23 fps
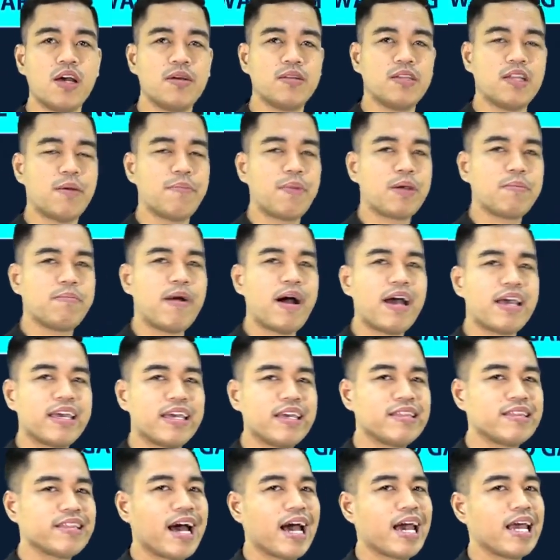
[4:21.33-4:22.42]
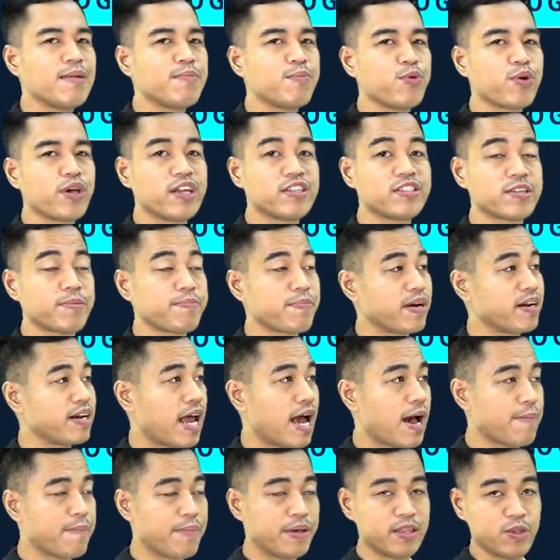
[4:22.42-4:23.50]
na baybayin dahil po yan sa
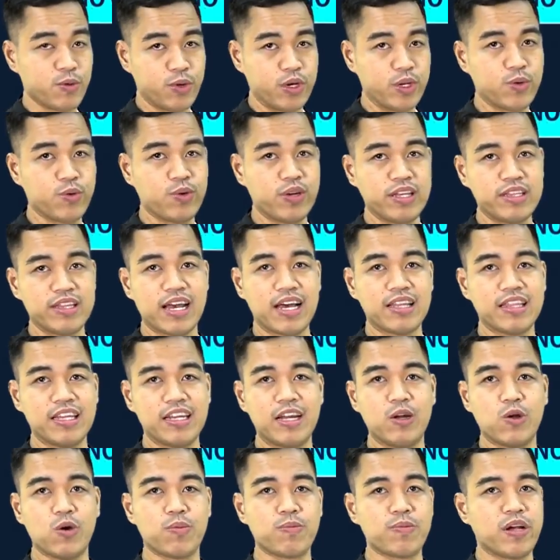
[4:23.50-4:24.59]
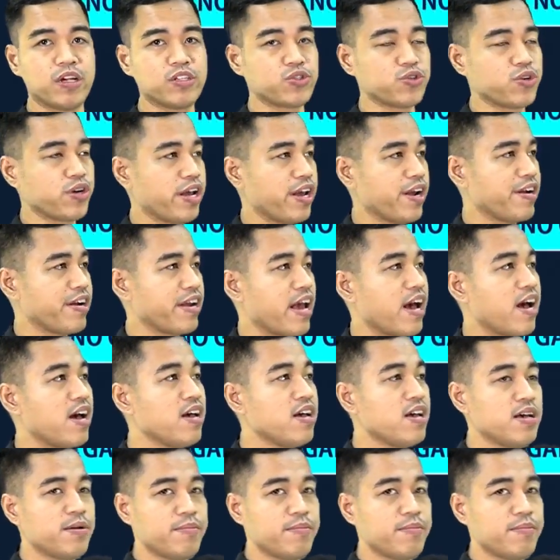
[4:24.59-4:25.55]
paglapit yung inuulit natin na low pressure area